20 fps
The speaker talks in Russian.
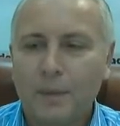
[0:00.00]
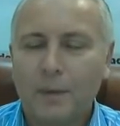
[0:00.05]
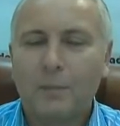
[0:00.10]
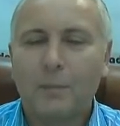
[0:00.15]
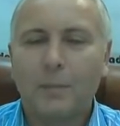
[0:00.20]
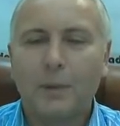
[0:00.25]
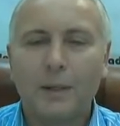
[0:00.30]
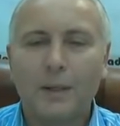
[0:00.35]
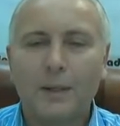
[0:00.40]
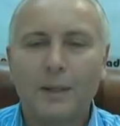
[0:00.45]

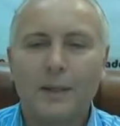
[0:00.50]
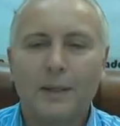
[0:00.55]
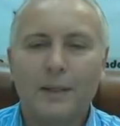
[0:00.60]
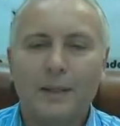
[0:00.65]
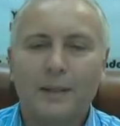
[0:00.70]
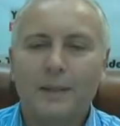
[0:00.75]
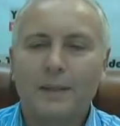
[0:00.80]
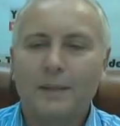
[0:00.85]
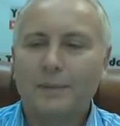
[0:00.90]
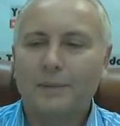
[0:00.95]

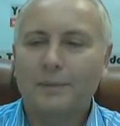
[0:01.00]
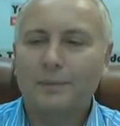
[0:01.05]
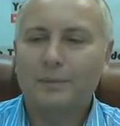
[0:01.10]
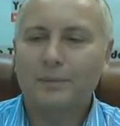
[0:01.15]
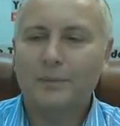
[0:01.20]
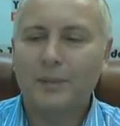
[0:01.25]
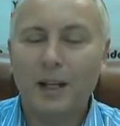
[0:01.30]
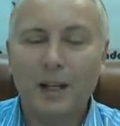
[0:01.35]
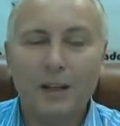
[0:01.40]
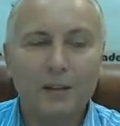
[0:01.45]
Понятно.
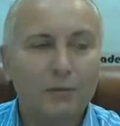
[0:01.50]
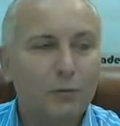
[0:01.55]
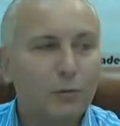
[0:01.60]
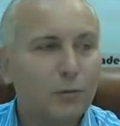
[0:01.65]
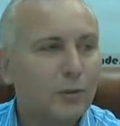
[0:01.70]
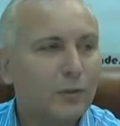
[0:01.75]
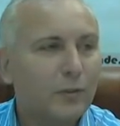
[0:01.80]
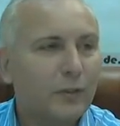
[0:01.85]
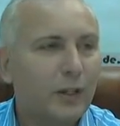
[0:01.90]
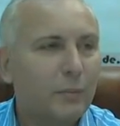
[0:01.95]

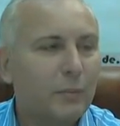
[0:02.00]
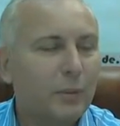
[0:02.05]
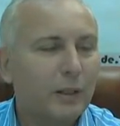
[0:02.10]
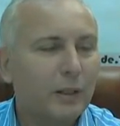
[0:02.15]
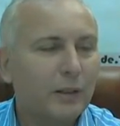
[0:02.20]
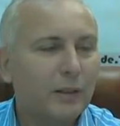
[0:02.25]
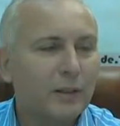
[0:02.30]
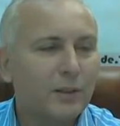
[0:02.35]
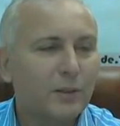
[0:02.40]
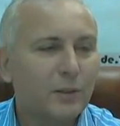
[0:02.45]
Август, время
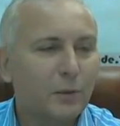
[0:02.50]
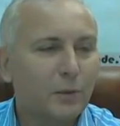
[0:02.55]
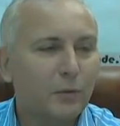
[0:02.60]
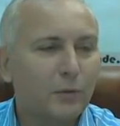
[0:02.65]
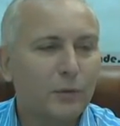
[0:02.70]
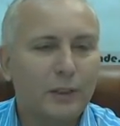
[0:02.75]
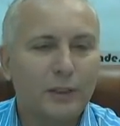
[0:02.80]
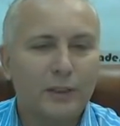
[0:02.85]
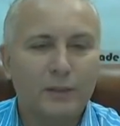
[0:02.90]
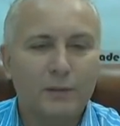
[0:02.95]
катастроф,
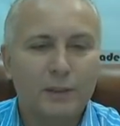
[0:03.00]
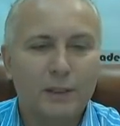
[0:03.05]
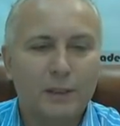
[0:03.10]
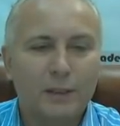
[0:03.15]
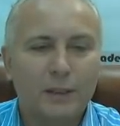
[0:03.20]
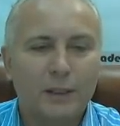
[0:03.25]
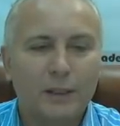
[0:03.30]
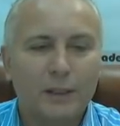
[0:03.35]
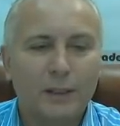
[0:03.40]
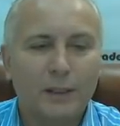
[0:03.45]
это
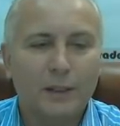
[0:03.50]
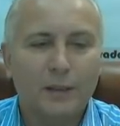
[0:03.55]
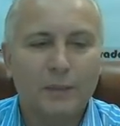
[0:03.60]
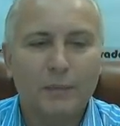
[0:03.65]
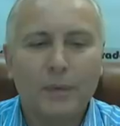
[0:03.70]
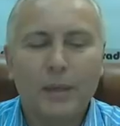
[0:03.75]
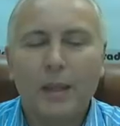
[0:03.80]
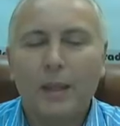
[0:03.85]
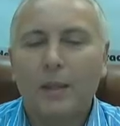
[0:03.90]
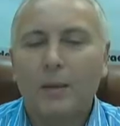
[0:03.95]
всегда так.
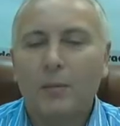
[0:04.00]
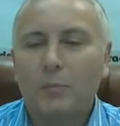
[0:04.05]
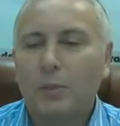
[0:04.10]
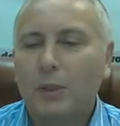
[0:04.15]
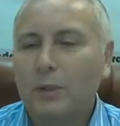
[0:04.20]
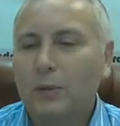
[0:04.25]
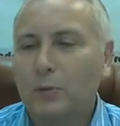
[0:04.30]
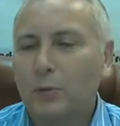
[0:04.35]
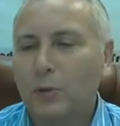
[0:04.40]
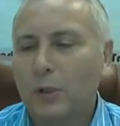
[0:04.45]

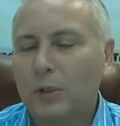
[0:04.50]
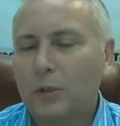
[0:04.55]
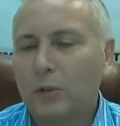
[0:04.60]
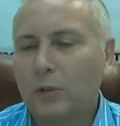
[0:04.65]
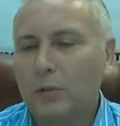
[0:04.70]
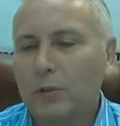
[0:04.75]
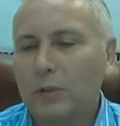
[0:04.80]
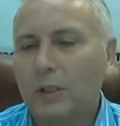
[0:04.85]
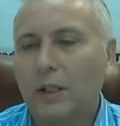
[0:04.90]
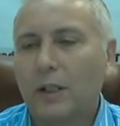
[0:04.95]
Биткоин,
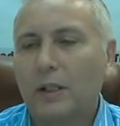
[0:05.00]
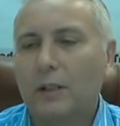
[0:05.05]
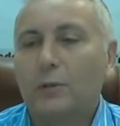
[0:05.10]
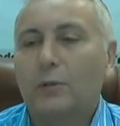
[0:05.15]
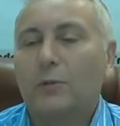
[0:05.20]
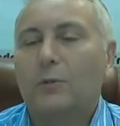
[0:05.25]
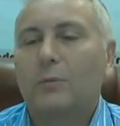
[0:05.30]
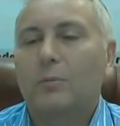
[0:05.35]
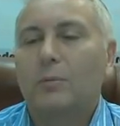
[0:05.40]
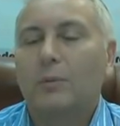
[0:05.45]
друзья,
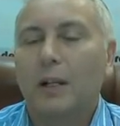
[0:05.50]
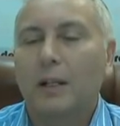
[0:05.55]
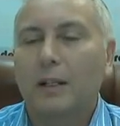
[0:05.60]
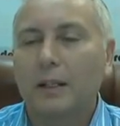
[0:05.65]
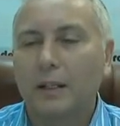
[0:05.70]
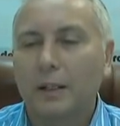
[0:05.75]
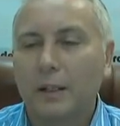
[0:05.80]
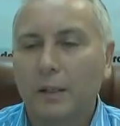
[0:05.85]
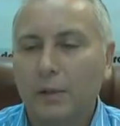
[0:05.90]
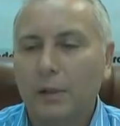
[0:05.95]
ну, как
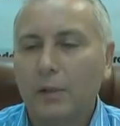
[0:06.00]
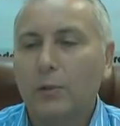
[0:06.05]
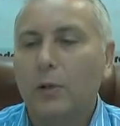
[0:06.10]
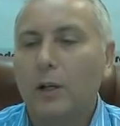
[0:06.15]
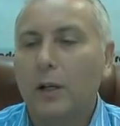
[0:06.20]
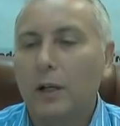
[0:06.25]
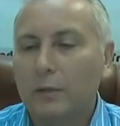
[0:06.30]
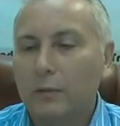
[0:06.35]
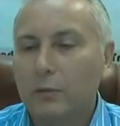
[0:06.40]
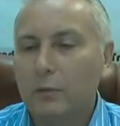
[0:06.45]
я говорю,
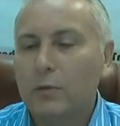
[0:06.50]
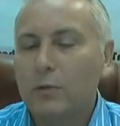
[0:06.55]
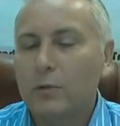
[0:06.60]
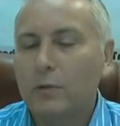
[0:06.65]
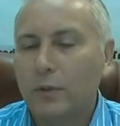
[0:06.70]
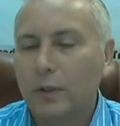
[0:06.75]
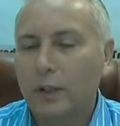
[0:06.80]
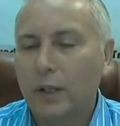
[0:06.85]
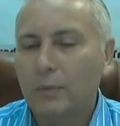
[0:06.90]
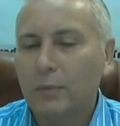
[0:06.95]
август,
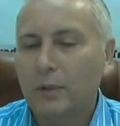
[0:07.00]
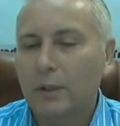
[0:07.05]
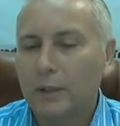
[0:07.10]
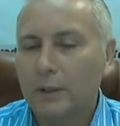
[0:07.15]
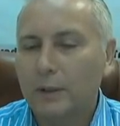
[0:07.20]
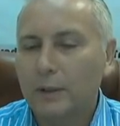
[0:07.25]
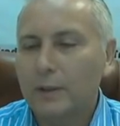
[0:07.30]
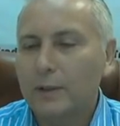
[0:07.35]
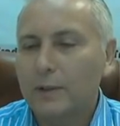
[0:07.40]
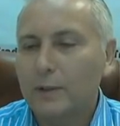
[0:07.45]
время
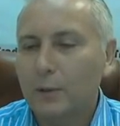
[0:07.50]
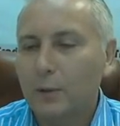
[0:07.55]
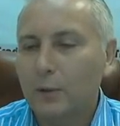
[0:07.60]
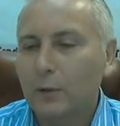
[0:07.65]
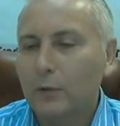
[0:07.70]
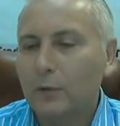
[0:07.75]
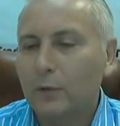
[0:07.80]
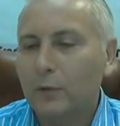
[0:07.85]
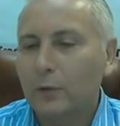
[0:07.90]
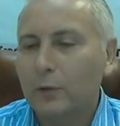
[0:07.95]

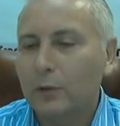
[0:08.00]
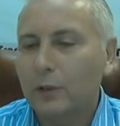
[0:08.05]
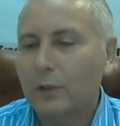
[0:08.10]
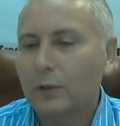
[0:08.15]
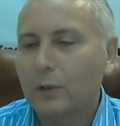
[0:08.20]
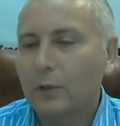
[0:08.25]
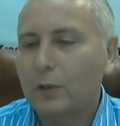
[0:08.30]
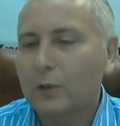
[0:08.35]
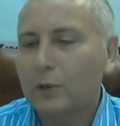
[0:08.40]
катастроф, вот оно и